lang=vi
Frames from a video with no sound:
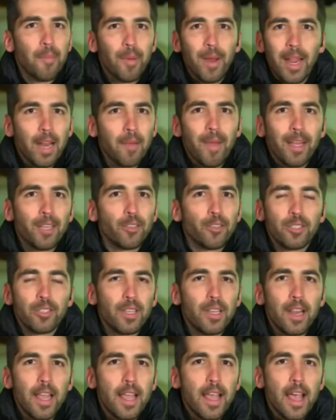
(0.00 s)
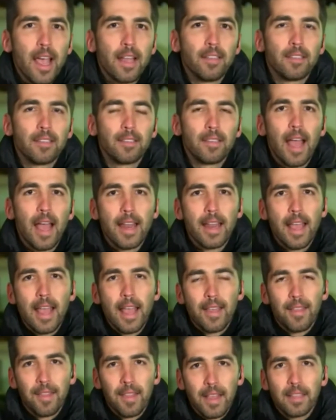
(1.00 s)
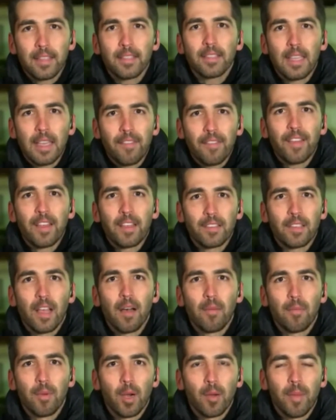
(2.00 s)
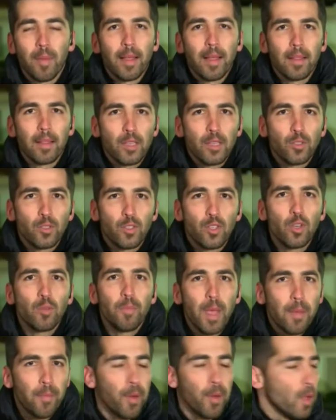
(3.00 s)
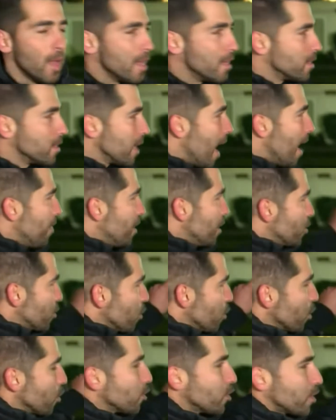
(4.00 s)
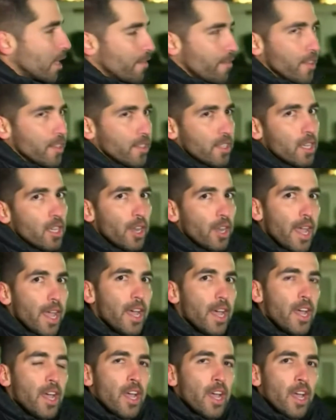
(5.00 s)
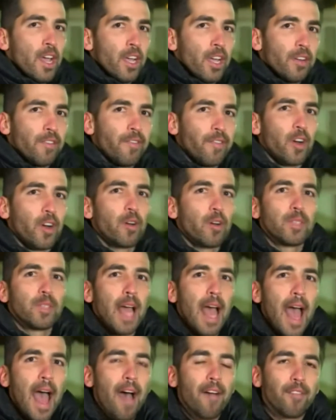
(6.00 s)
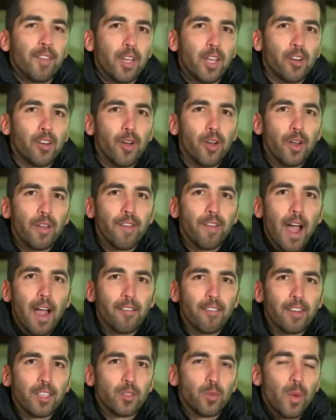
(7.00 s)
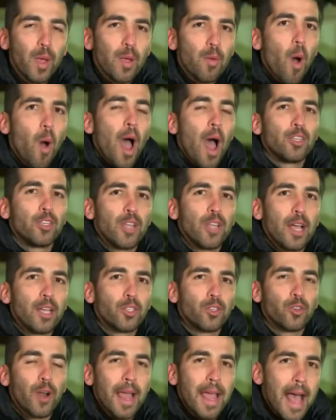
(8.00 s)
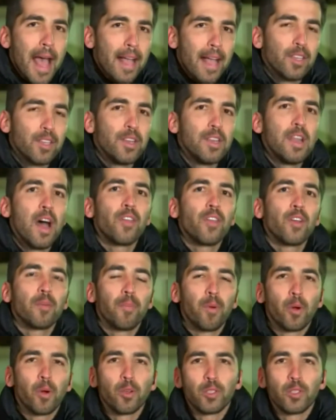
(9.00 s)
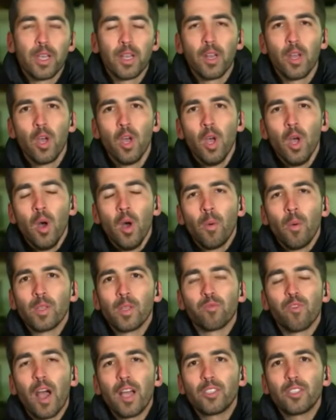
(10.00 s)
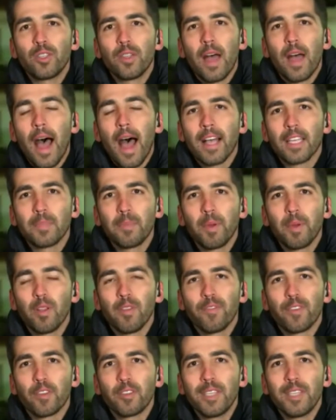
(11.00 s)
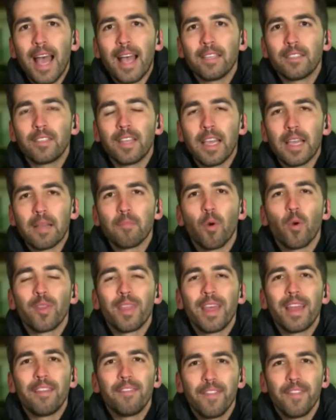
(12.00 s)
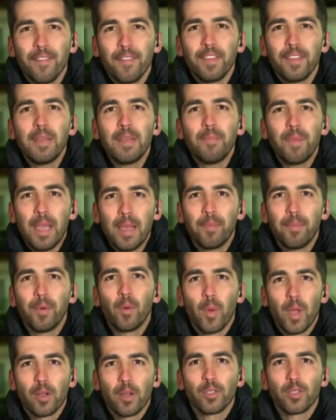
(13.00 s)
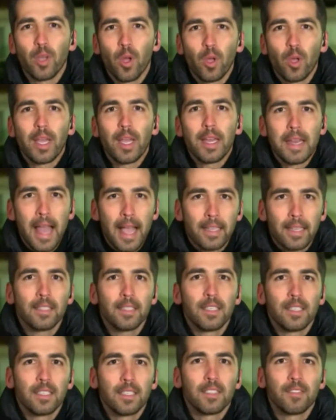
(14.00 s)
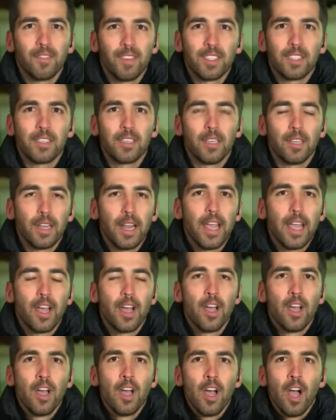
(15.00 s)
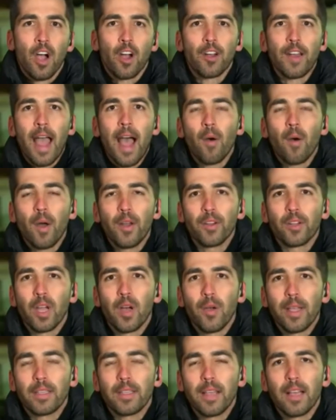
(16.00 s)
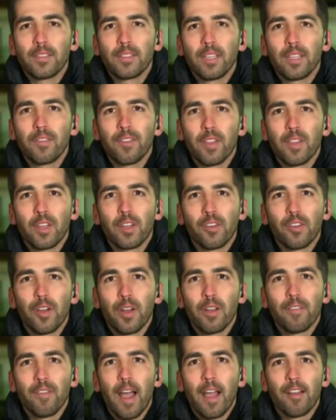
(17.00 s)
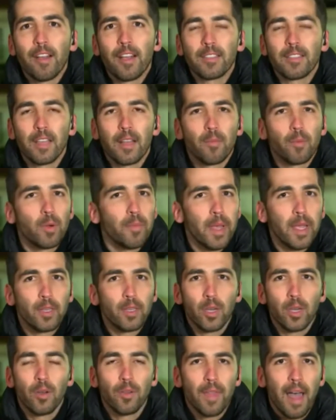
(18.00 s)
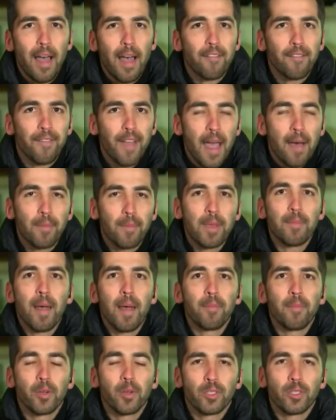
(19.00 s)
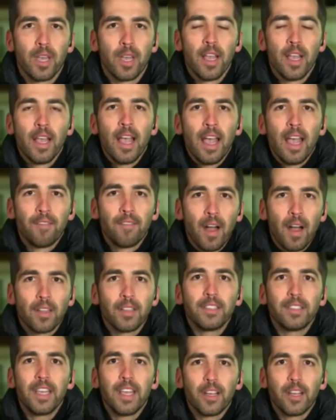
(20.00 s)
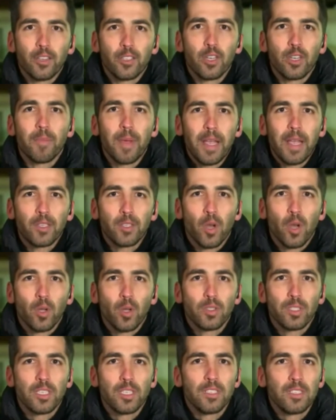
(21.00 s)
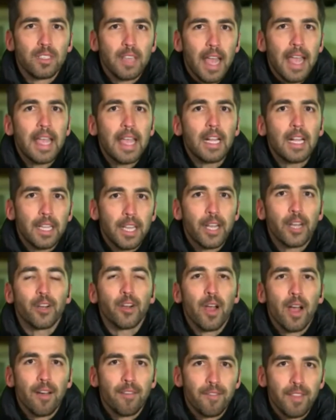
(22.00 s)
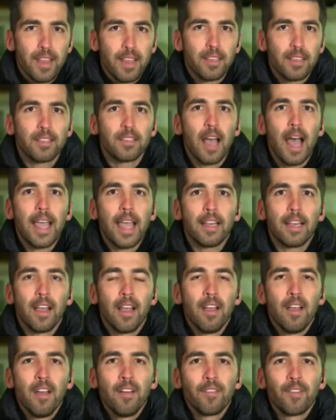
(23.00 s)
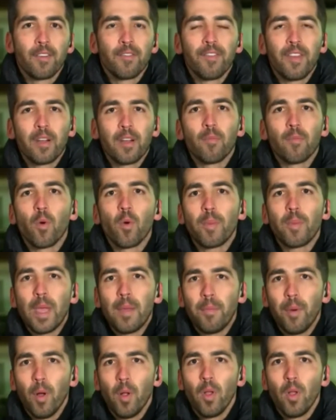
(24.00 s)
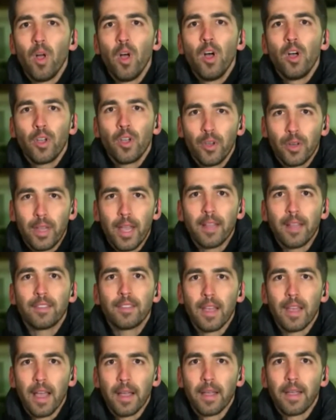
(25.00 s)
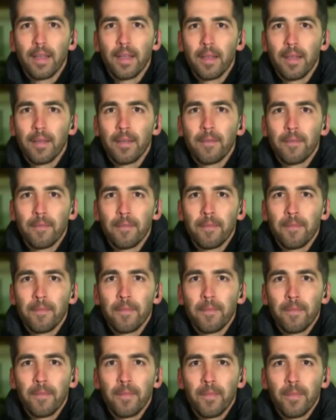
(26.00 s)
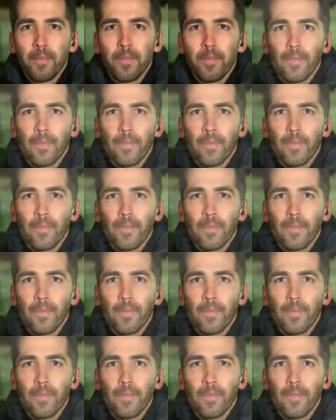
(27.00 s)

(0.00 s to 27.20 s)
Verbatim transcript: cái chữ lây nhiễm cộng đồng này hôm thứ sáu chúng tôi đã giải thích community spread tại sao là lây nhiễm cộng đồng vì không có liên hệ gì đến những người đến từ trung quốc cả uh-huh và cũng không có bạn từ Trung Quốc thí dụ như là tôi quen với Nhi Huyền Nhi Huyền mới từ Vũ Hán đến thì nó không còn là lây nhiễm cộng đồng nữa yeah. mà có một cái sự trực tiếp bởi vì yeah. Nhi, Huyền đi từ Vũ Hán về lây cho tôi thì cái chuyện đó ai cũng thấy rõ rồi yeah. nhưng mà bây giờ ở Hoa Kỳ này không còn như vậy